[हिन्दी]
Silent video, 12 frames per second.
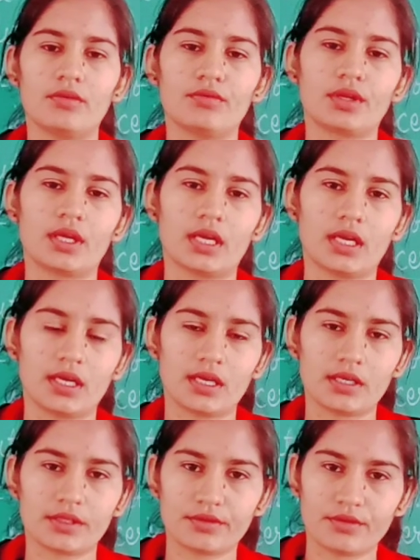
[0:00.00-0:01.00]
उनके अलग
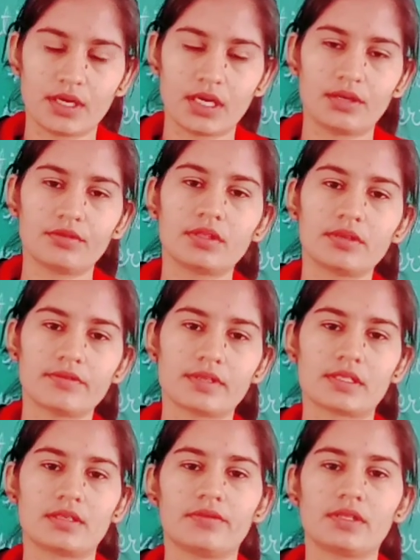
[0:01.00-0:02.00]
अलग त्यौहार होते हैं
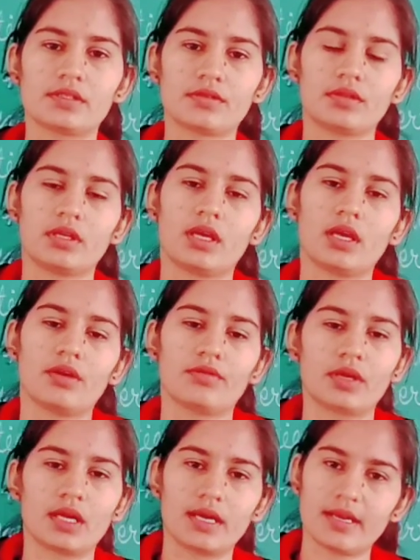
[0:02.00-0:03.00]
फेस्टिवल्स होते हैं
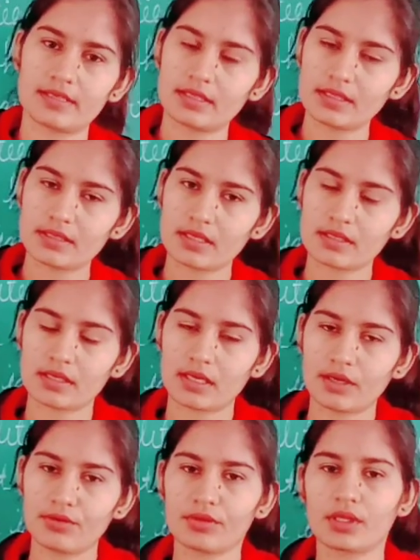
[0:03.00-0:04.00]
उनका ड्रेसिंग सेंस
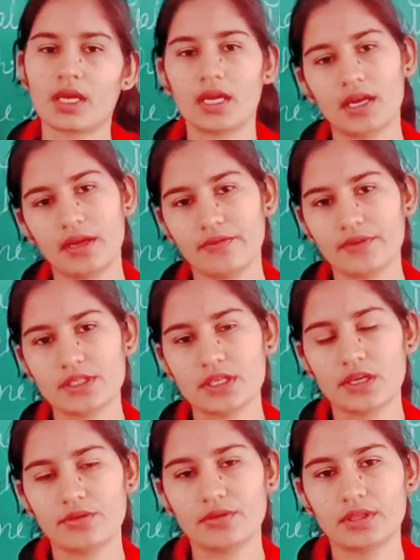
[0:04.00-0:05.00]
अलग होता है लैंग्वेज
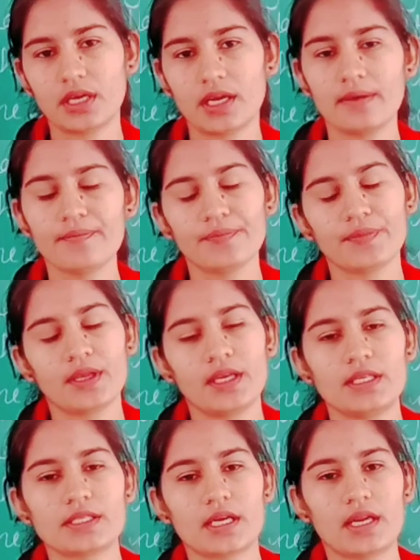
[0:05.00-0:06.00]
अलग होता है
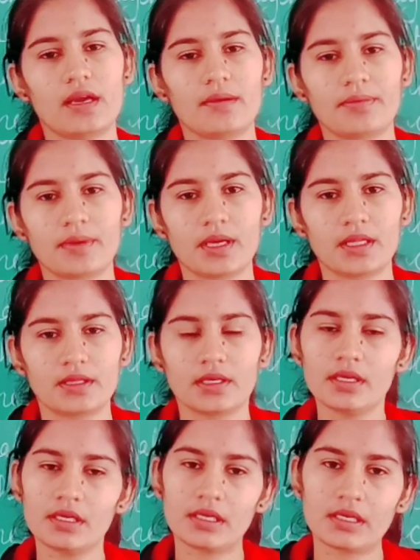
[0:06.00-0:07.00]
ये सारे आपके आते
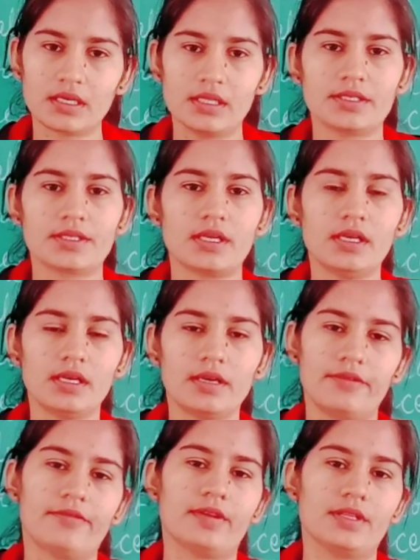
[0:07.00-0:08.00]
हैं कल्चरल
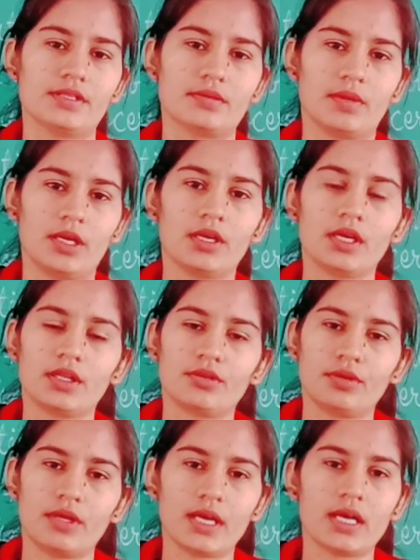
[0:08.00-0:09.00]
डिफरेंस में
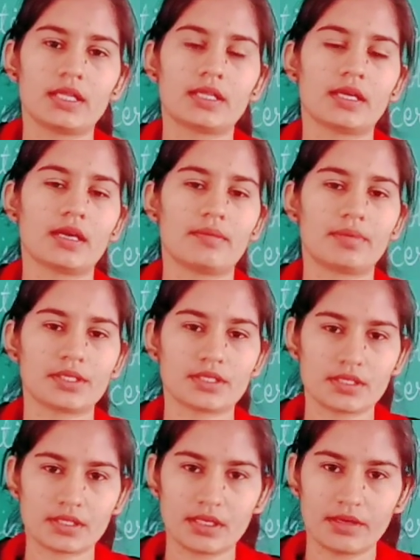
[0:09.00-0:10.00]
तो यहाँ तक आप
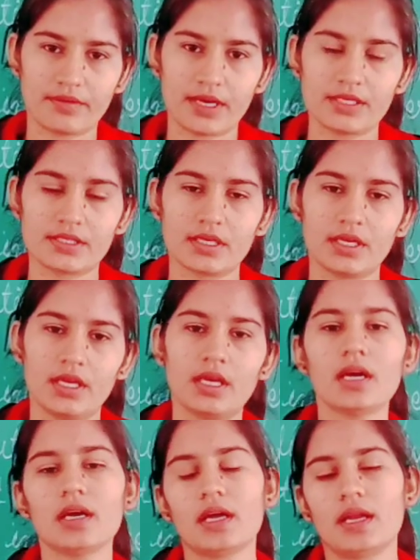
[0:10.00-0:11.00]
अच्छे से रिवाइज़
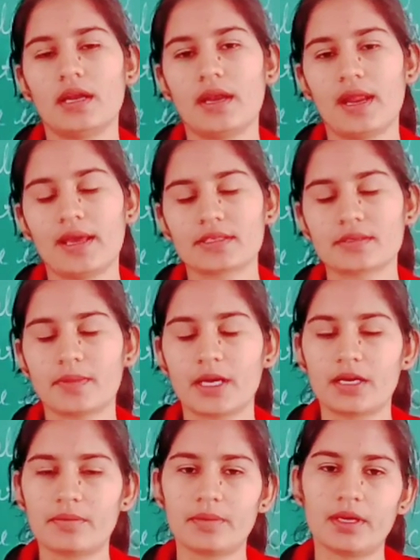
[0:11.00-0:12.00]
करिएगा नेक्स्ट
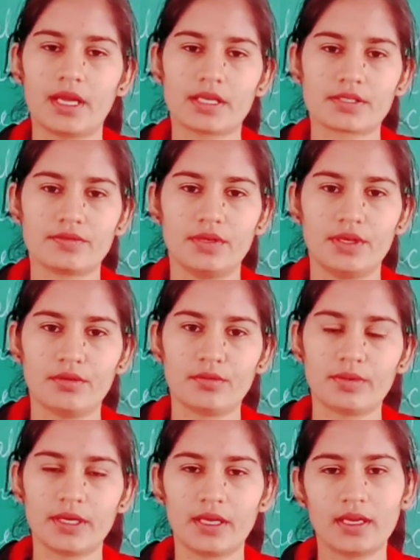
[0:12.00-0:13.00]
पार्ट अपन नेक्स्ट वीडियो में
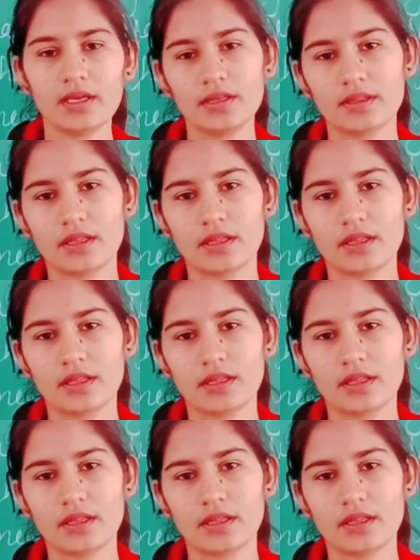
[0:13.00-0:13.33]
पढ़ेंगे